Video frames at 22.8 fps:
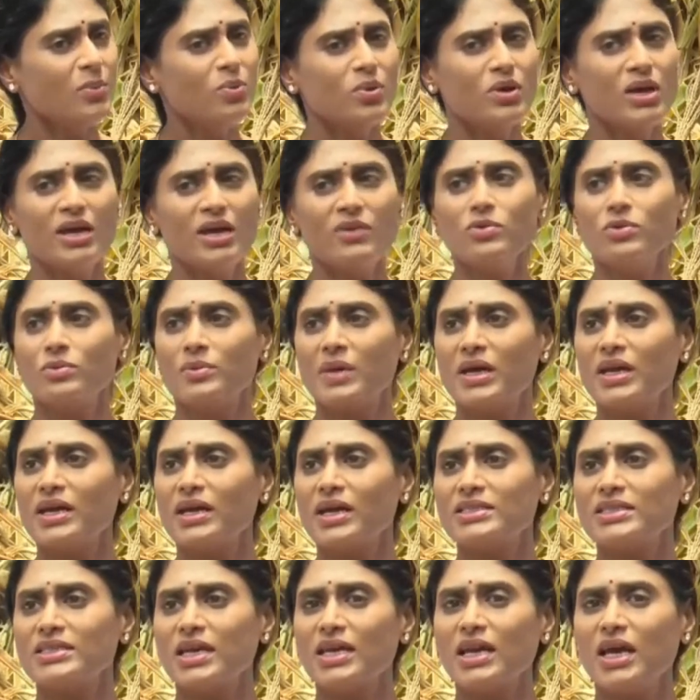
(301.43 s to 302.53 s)
డబ్బులు లేవు మన
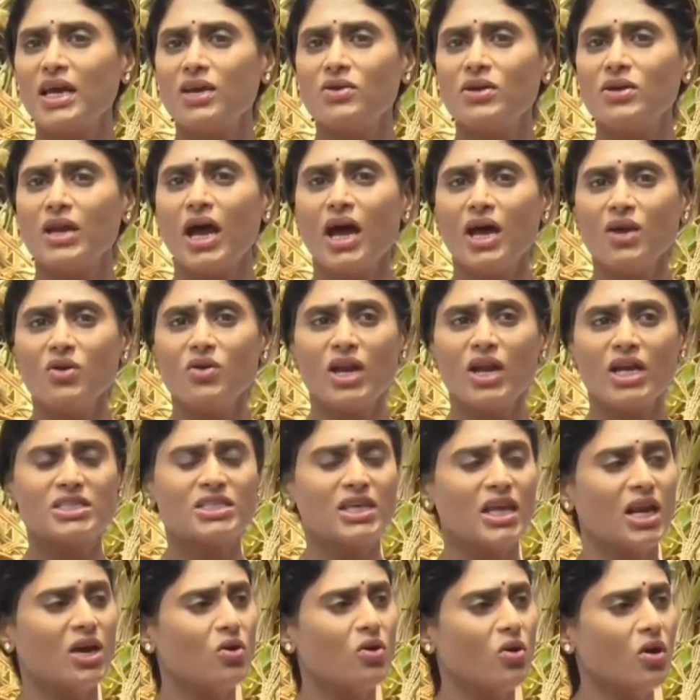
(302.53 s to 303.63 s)
ఖజానాలో నాలుగు
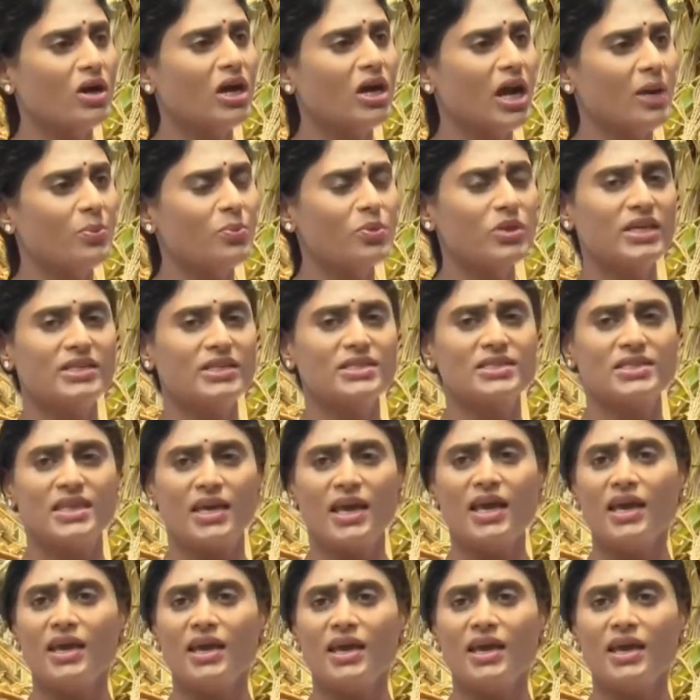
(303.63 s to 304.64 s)
లక్షల కోట్ల అప్పు తెస్తే